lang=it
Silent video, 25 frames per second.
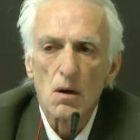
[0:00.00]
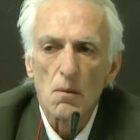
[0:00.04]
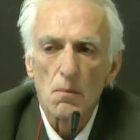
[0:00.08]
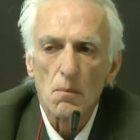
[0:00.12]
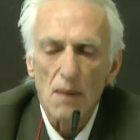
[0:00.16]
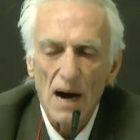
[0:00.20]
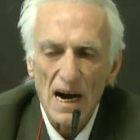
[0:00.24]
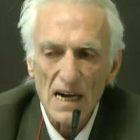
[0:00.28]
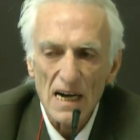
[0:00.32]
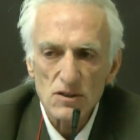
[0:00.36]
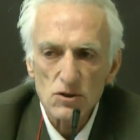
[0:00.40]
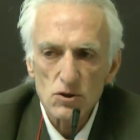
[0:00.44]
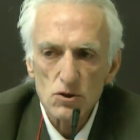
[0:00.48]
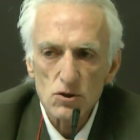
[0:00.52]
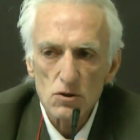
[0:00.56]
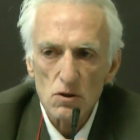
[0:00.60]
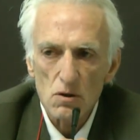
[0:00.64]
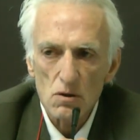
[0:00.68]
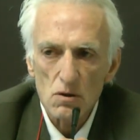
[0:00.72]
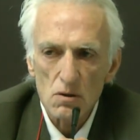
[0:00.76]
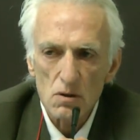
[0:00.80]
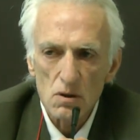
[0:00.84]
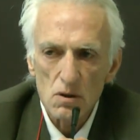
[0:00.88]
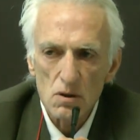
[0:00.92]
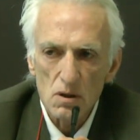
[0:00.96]

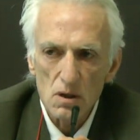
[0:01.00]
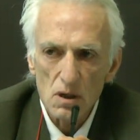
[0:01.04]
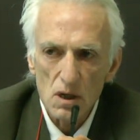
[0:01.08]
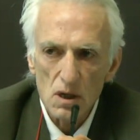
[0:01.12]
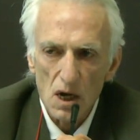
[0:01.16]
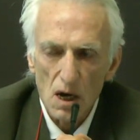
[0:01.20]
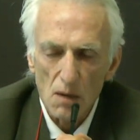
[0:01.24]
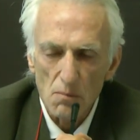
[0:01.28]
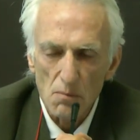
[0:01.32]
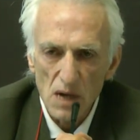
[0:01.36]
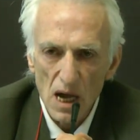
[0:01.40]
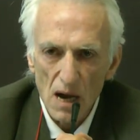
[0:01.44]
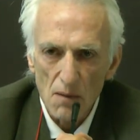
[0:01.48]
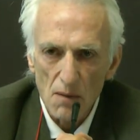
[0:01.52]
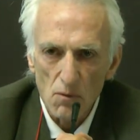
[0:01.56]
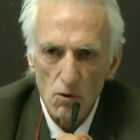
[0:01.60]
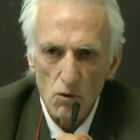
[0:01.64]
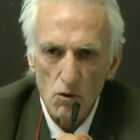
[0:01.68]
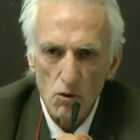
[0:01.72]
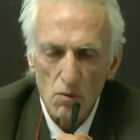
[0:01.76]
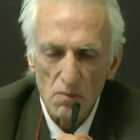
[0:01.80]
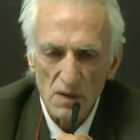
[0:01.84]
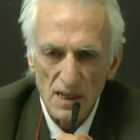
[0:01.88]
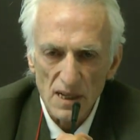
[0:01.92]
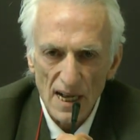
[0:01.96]
maggio abbiamo
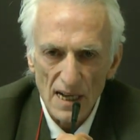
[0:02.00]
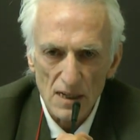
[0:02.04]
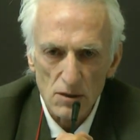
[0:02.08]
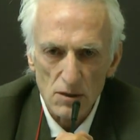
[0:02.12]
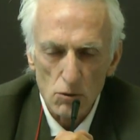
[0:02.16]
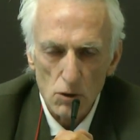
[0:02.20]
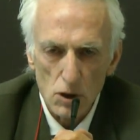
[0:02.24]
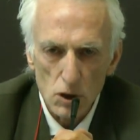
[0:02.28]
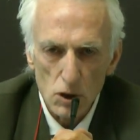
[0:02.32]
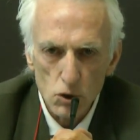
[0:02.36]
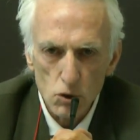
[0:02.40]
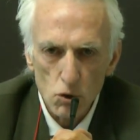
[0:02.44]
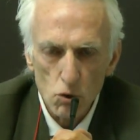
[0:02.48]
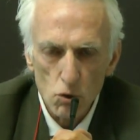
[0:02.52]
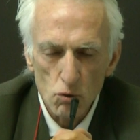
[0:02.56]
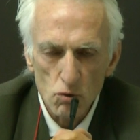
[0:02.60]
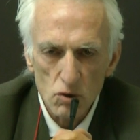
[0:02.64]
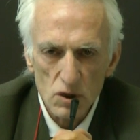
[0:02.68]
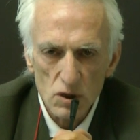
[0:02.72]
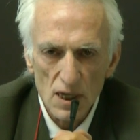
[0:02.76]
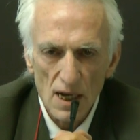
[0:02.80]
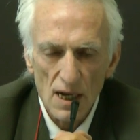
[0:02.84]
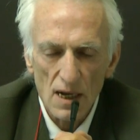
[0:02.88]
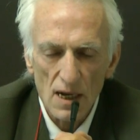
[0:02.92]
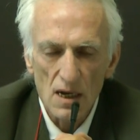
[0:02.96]
nominato la
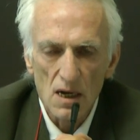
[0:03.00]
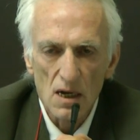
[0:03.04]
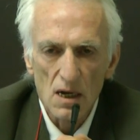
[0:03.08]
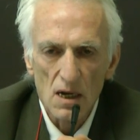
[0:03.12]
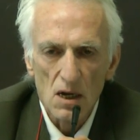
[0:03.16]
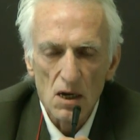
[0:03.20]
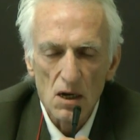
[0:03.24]
giunta